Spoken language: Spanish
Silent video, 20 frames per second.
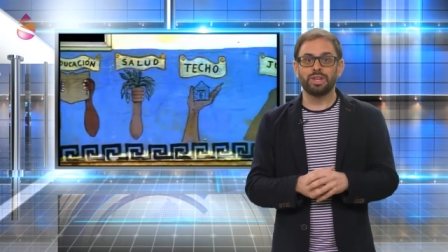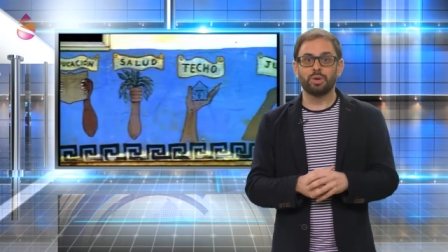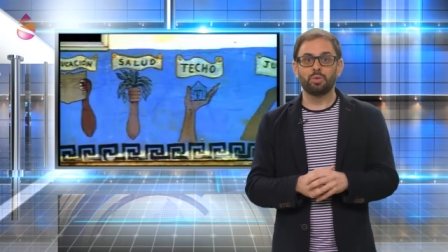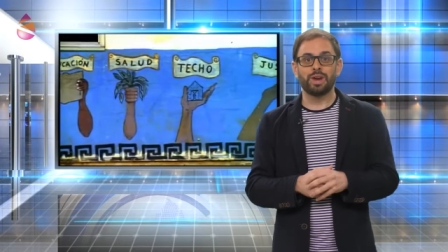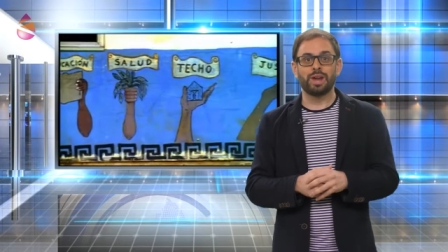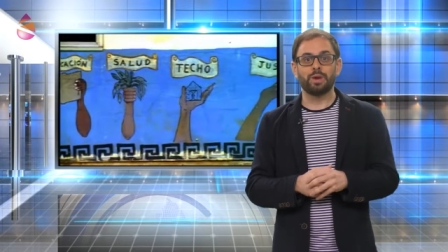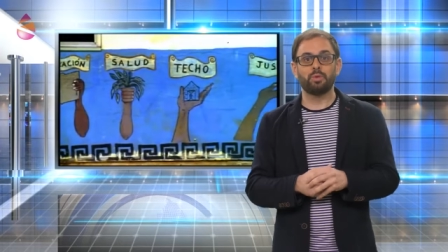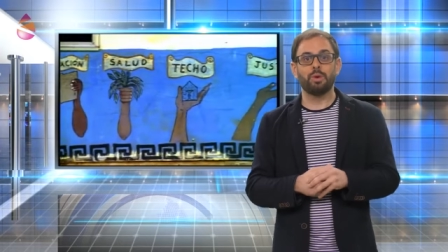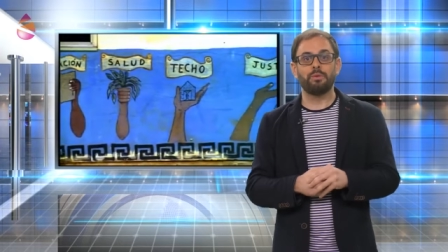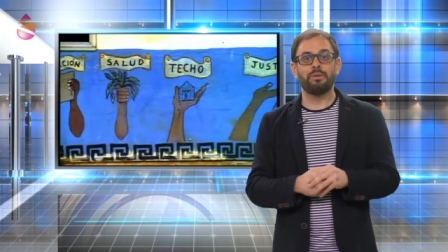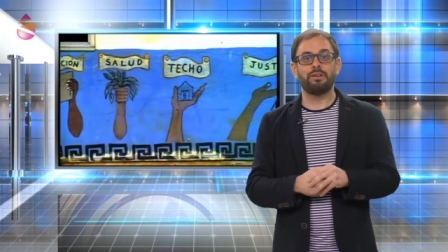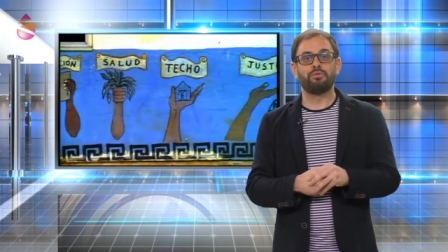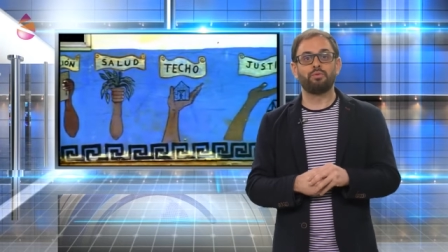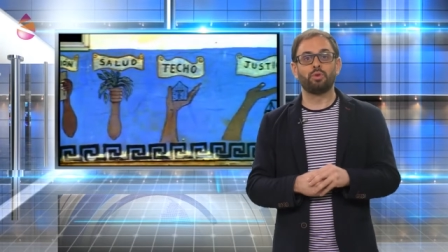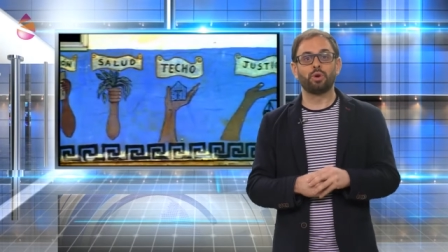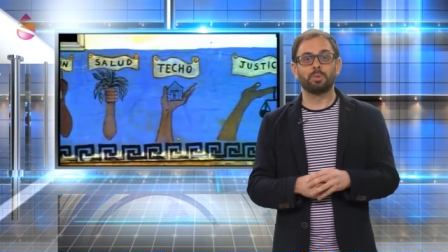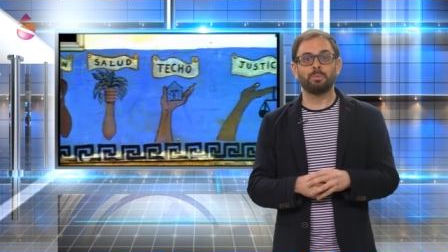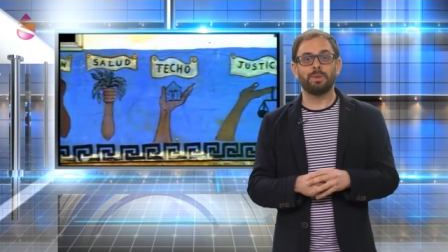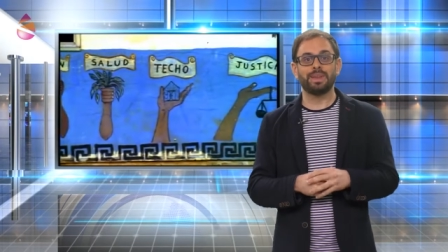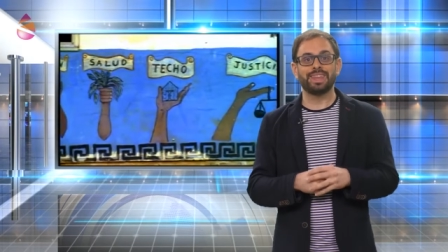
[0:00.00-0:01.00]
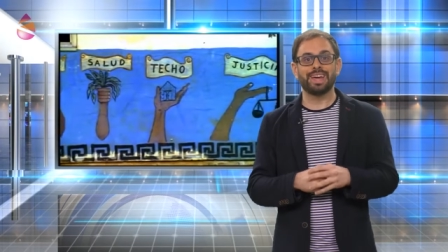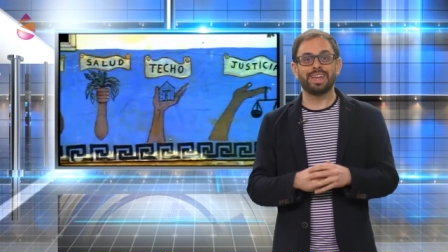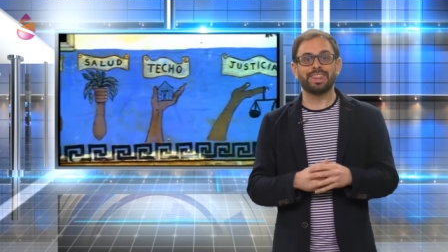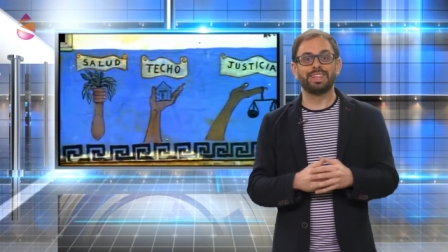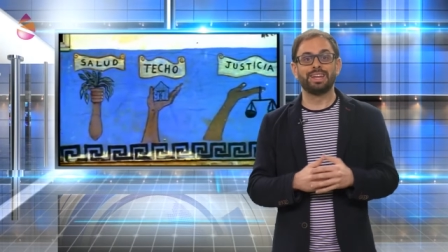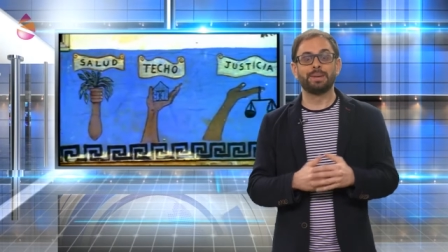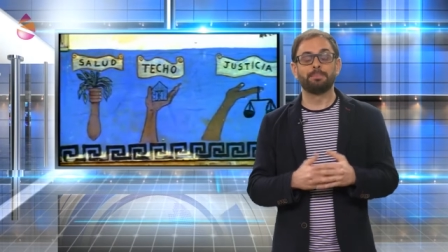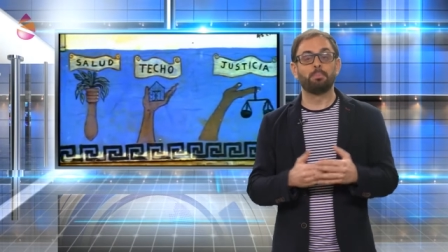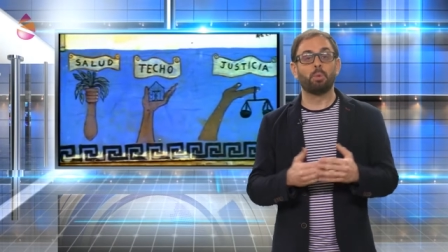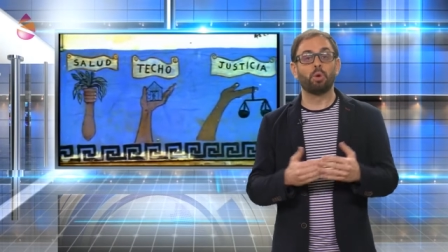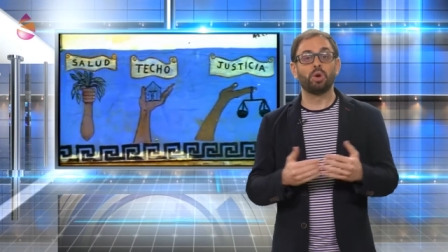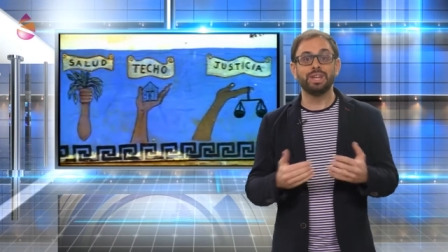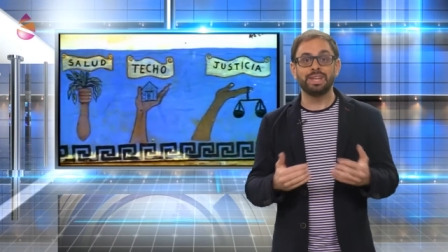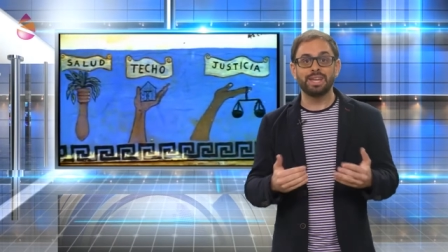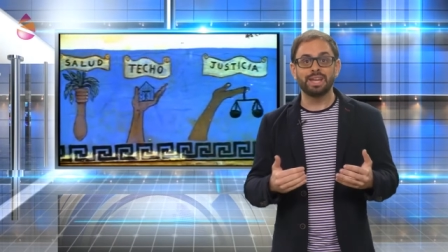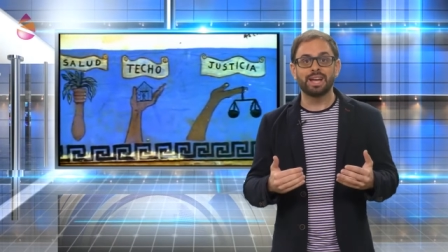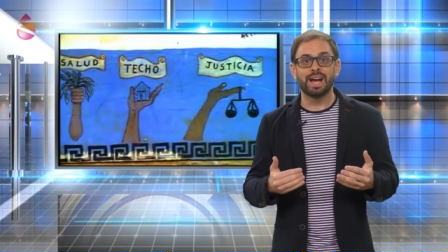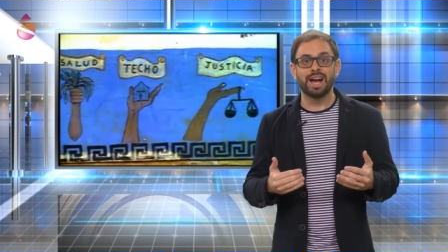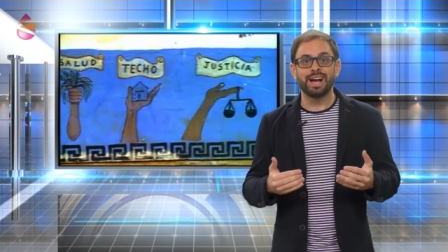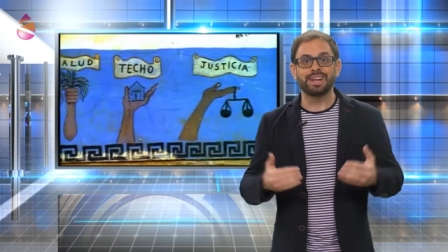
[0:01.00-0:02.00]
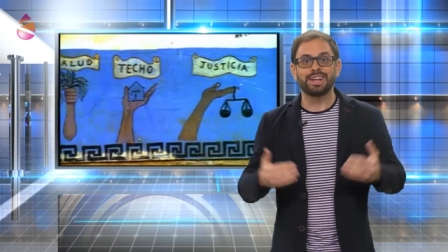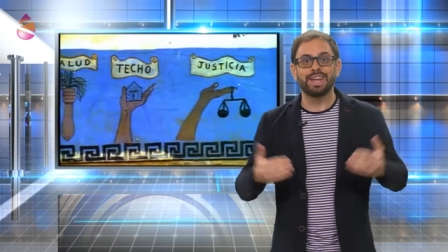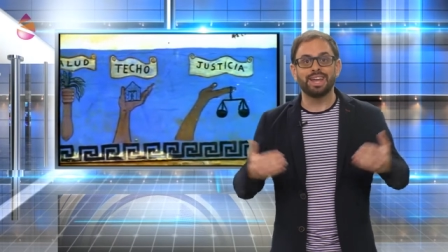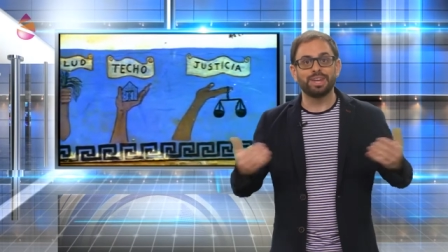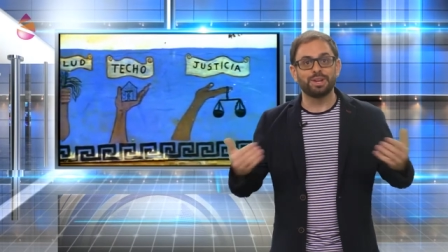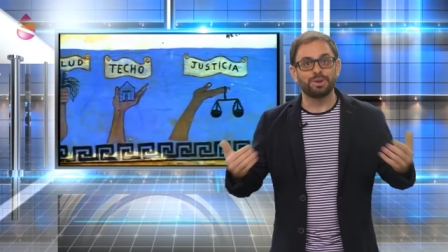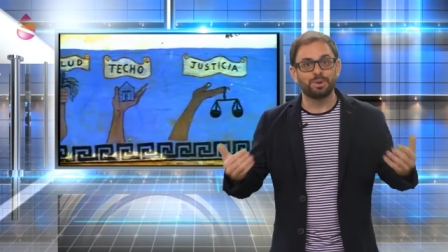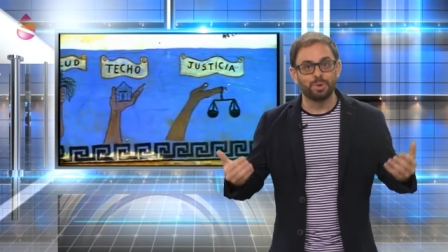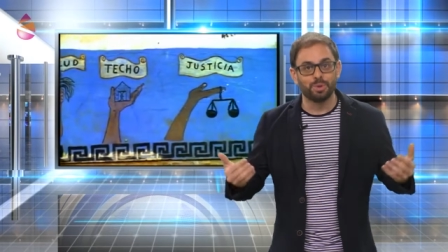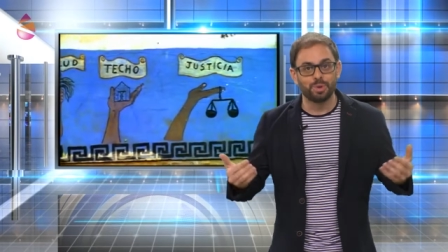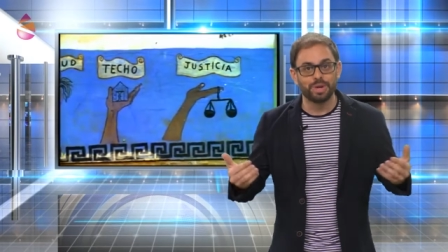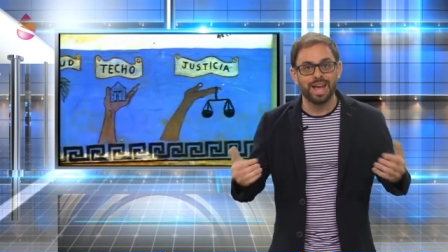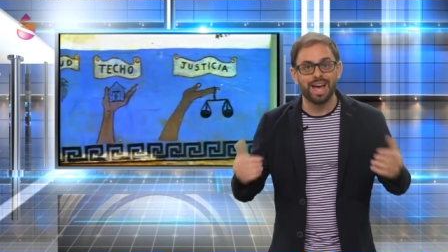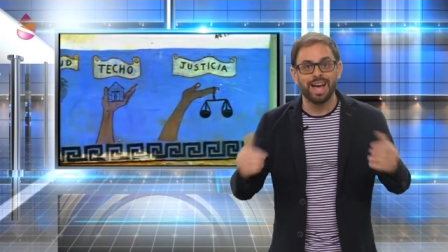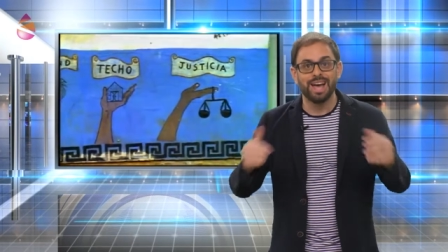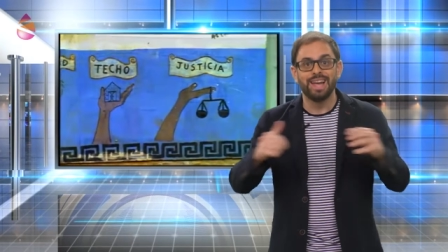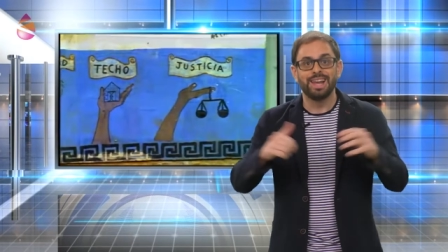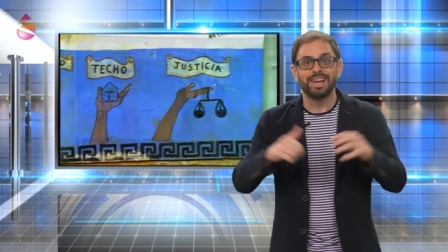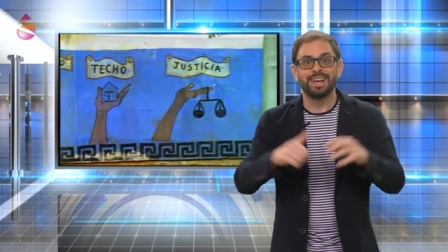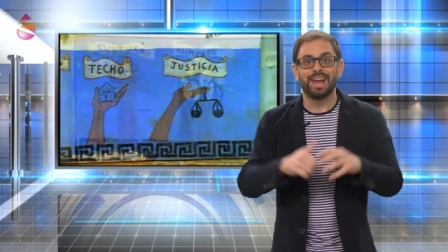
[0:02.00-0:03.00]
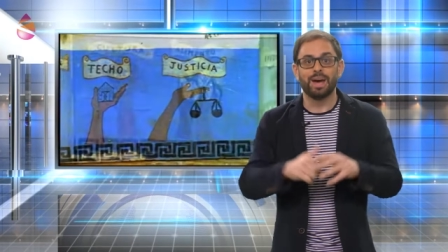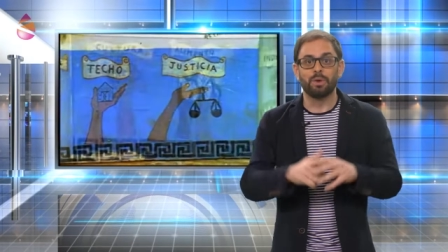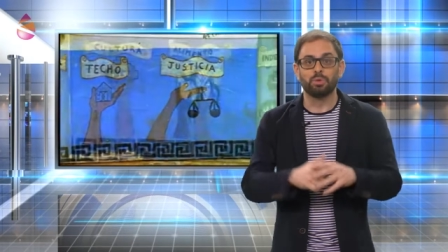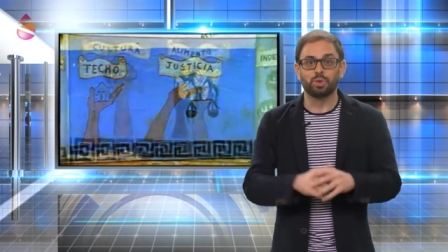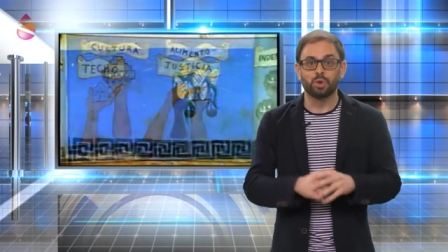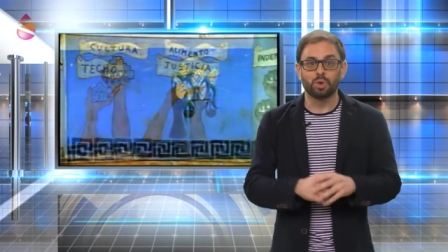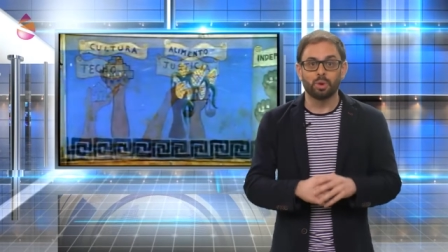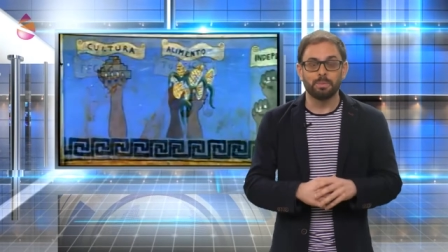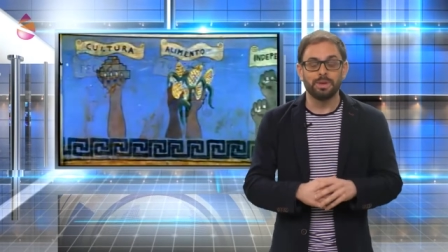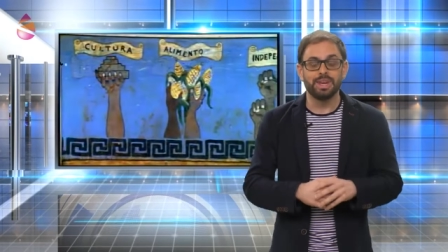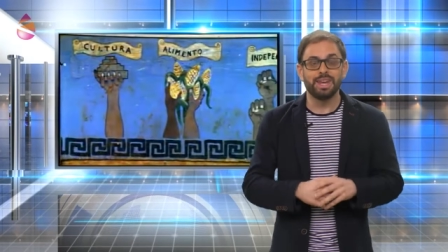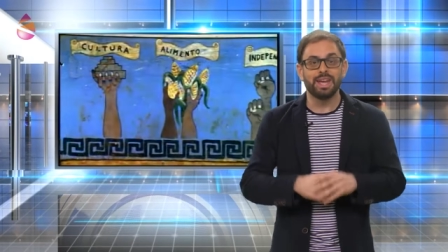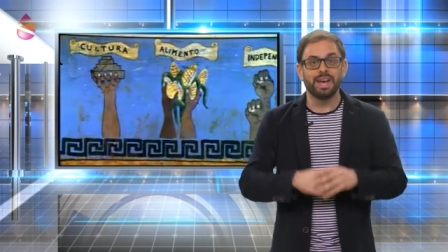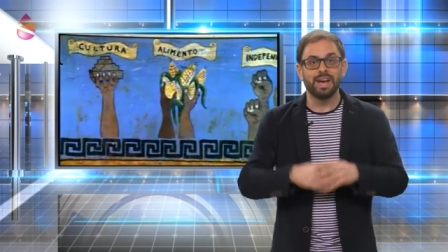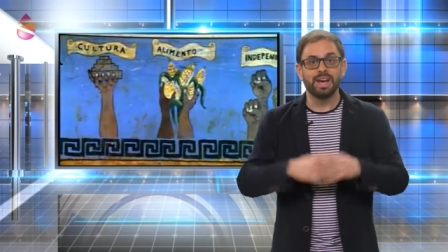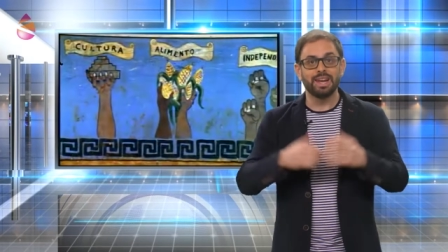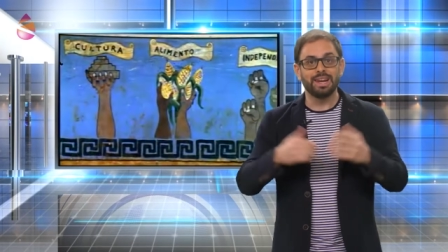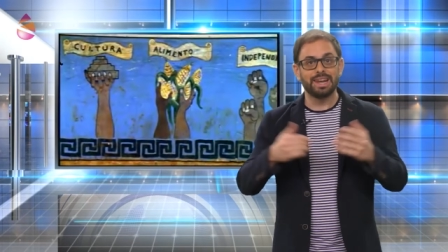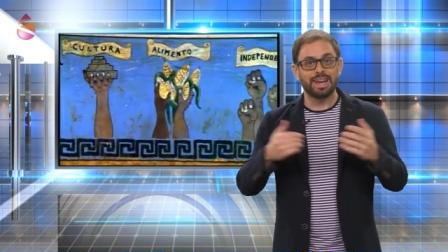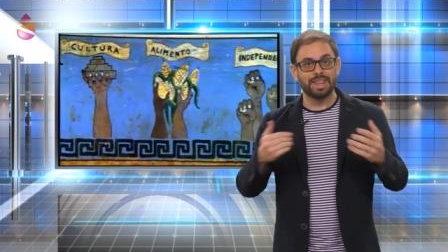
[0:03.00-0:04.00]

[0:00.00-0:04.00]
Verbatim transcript: de una nueva forma de hacer política que incluya la autonomía,